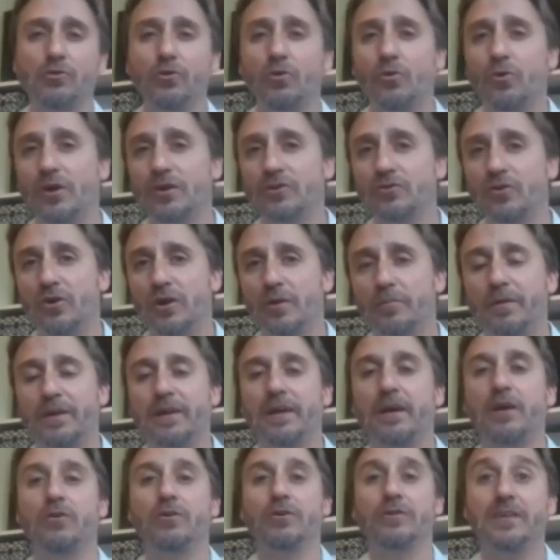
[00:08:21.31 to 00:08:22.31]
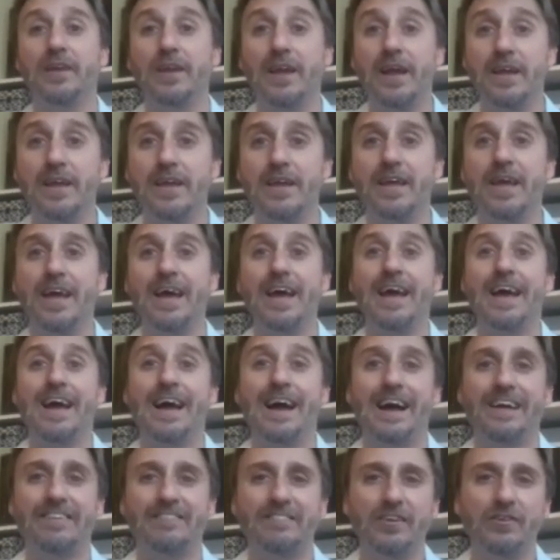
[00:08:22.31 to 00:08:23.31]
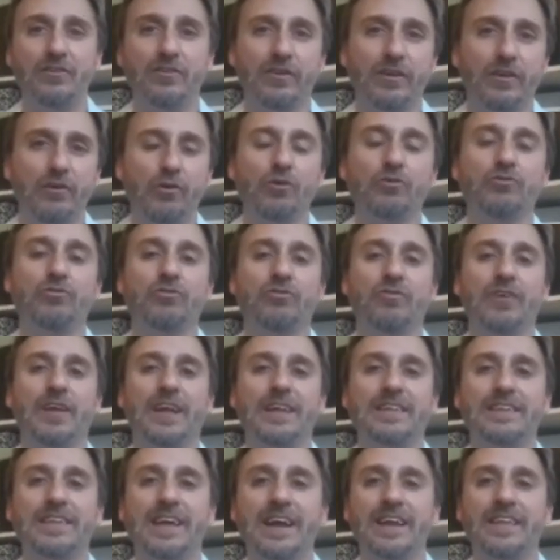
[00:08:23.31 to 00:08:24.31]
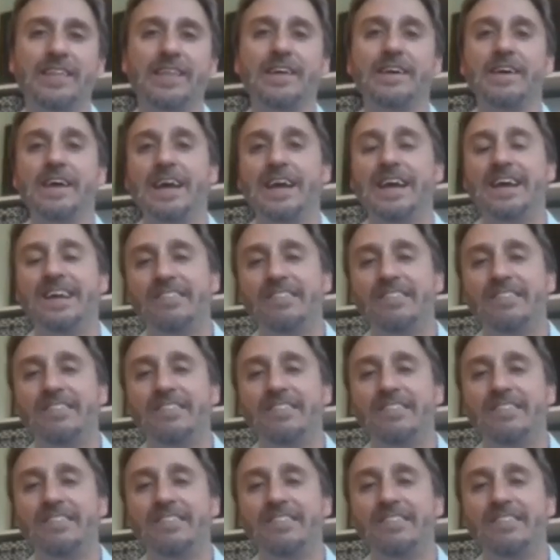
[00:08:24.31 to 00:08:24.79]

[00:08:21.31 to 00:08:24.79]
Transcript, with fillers: todos los actores del mercado estén ahí haciendo negocios a la tarde.